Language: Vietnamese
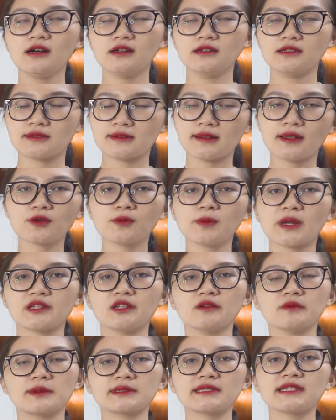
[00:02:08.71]
ở dưới cũng bật
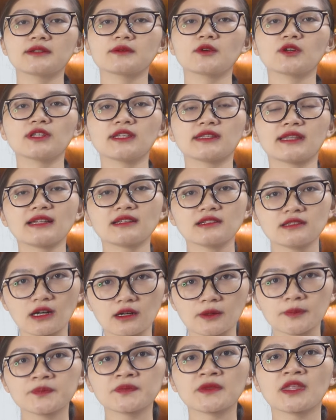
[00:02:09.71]
được mà ở trên cũng có thể tắt
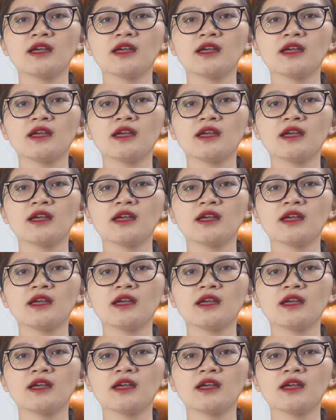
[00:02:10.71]
được.